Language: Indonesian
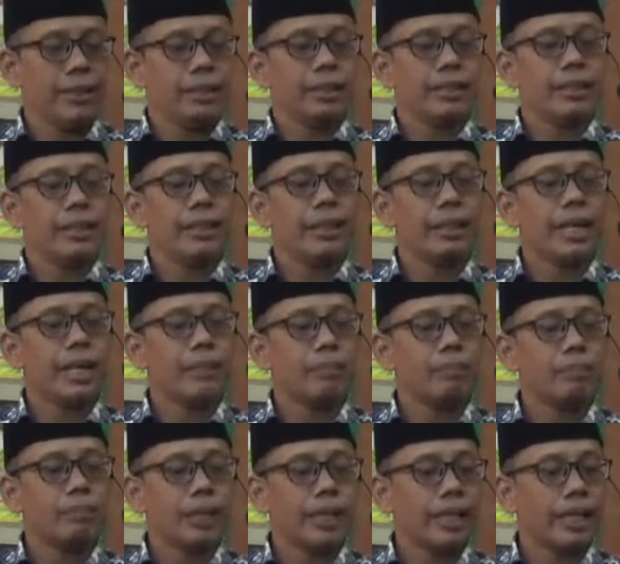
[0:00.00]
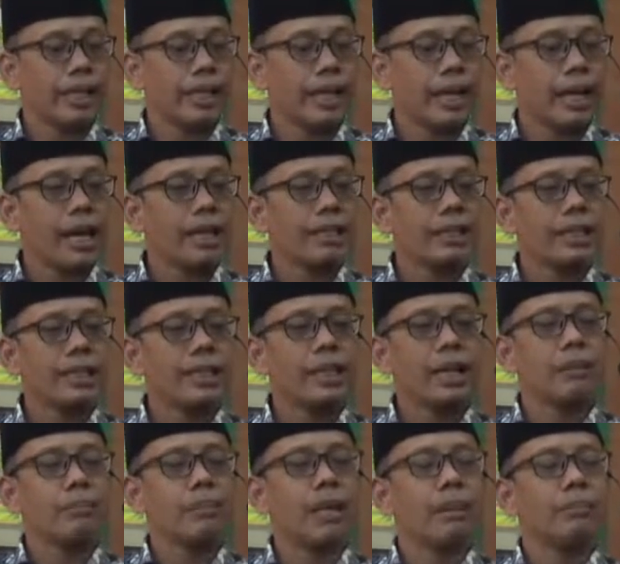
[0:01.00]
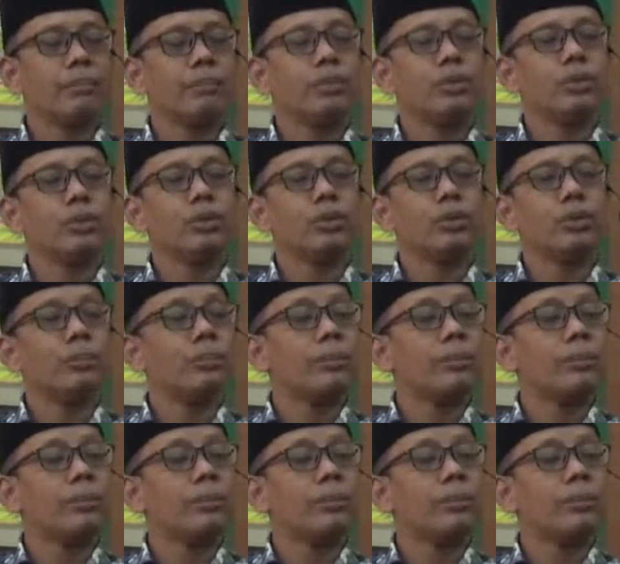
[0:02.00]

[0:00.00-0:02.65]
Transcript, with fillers: sehingga mereka tidak mampu untuk